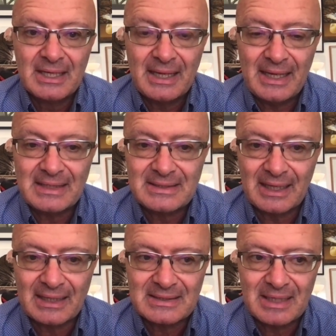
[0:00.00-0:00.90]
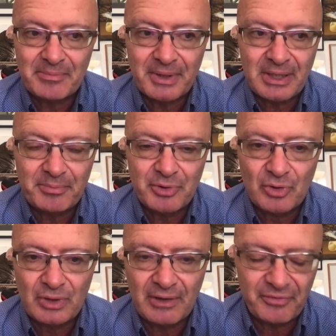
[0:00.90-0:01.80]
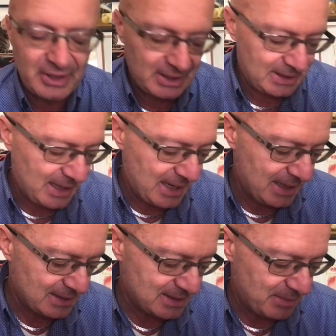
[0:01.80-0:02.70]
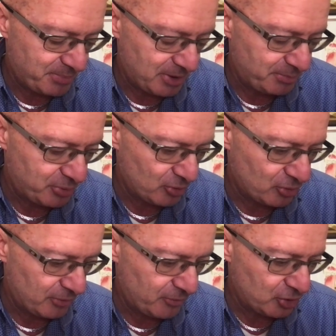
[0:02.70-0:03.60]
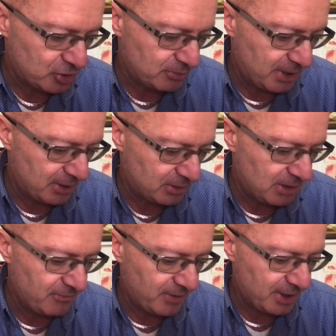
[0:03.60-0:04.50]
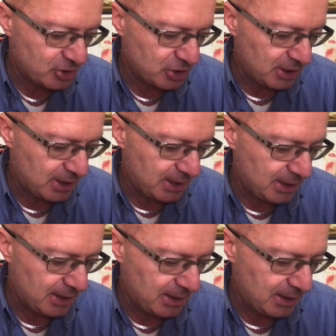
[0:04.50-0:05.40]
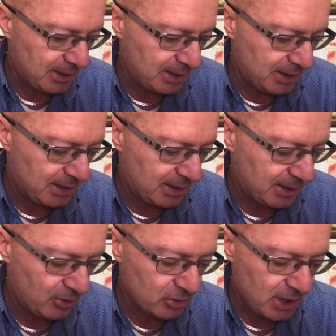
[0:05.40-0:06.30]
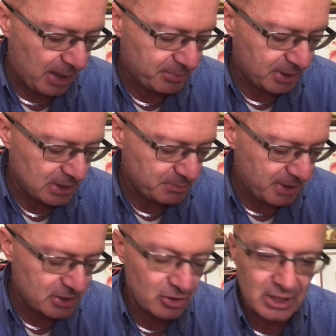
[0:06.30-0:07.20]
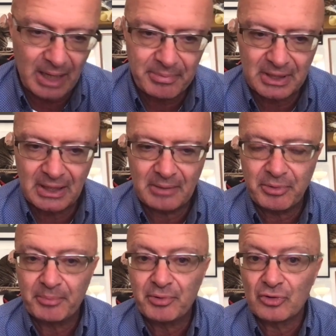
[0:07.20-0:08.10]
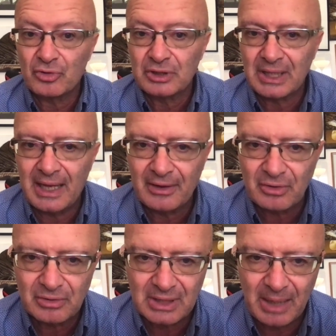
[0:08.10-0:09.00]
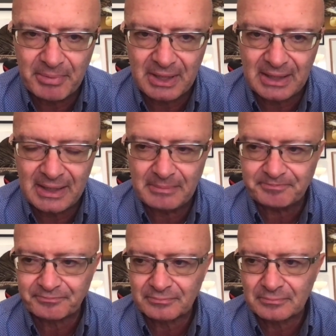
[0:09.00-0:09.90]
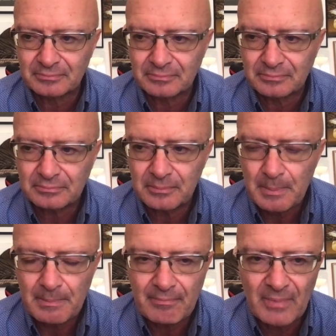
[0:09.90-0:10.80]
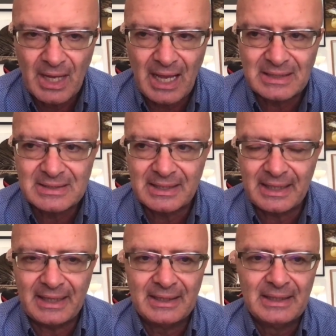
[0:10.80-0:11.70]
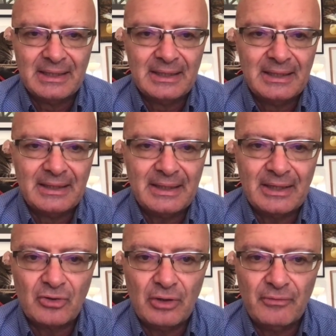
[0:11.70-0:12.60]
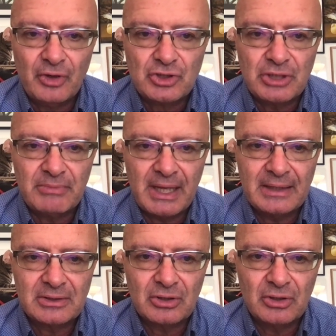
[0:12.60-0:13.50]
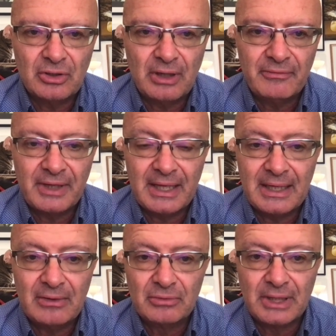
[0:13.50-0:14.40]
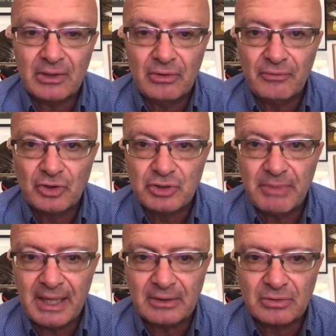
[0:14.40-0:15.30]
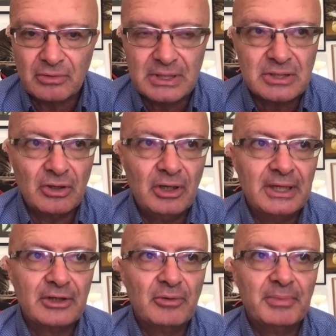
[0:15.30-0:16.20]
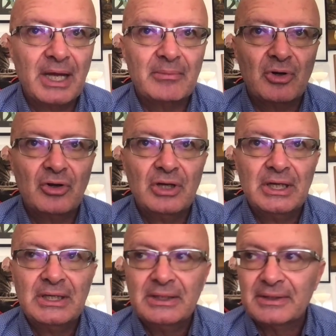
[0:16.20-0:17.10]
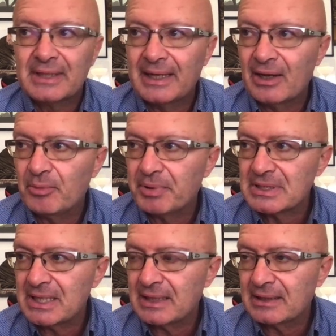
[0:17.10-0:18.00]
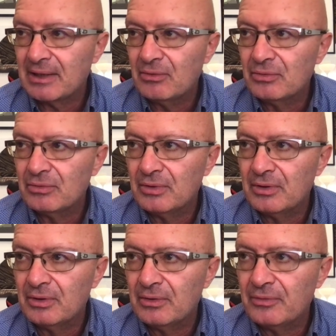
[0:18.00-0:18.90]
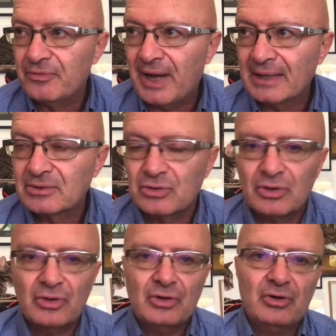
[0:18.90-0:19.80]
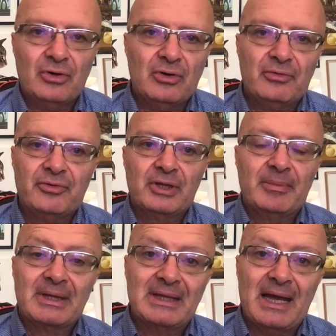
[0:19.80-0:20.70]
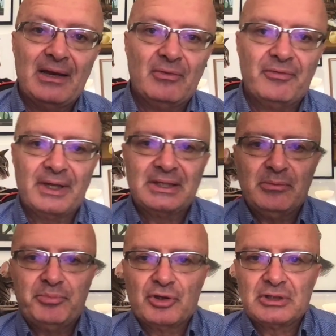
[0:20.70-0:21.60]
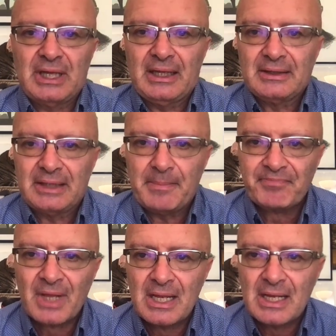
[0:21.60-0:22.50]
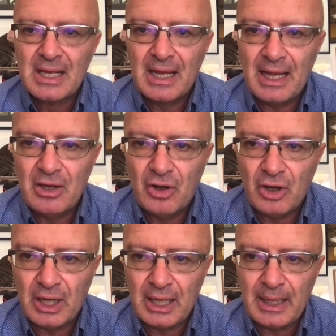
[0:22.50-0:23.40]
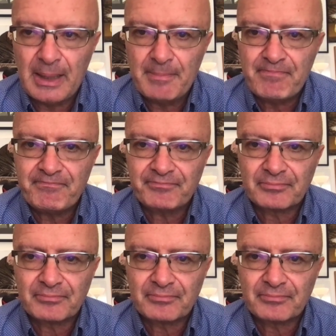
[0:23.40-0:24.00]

essere sempre di più un'affinità, sempre di più un coinvolgimento, invece non capita, spesso capita proprio il contrario, capita che Anziché il coinvolgimento avviene un decoinvolgimento, questo dobbiamo tenerlo presente, è un eh, fatto fondamentale, un fatto importante. Allora, mm,